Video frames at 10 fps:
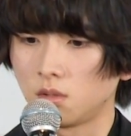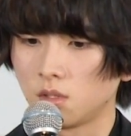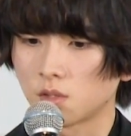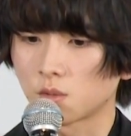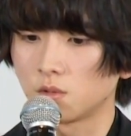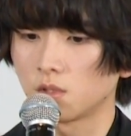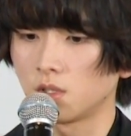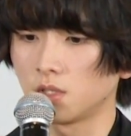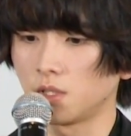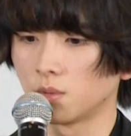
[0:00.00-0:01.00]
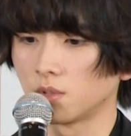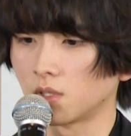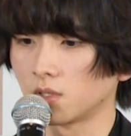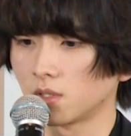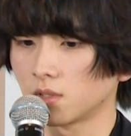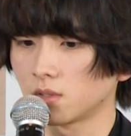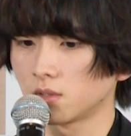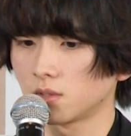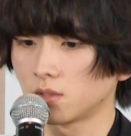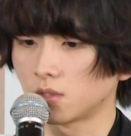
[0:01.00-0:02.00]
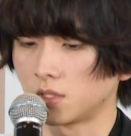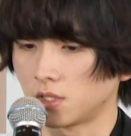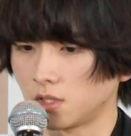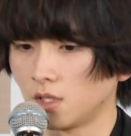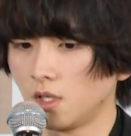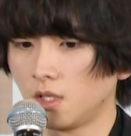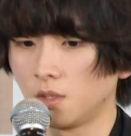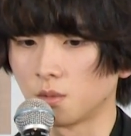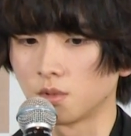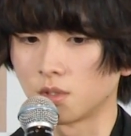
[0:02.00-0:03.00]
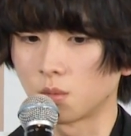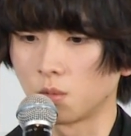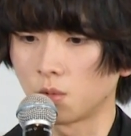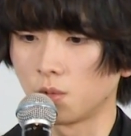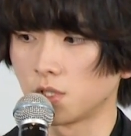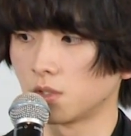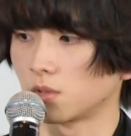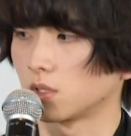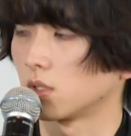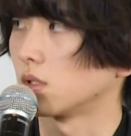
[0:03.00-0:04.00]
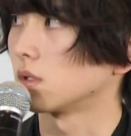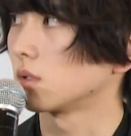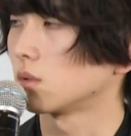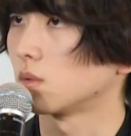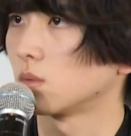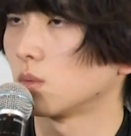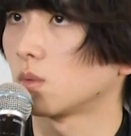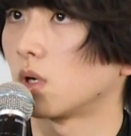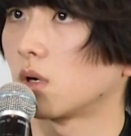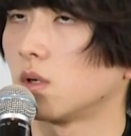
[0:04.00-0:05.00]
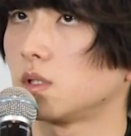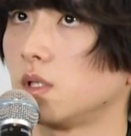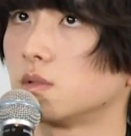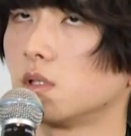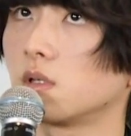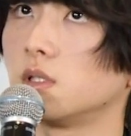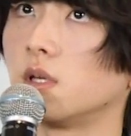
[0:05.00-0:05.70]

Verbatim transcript: て、その中でいろんな方たち、いろんなこう共演者の方と関わっていく中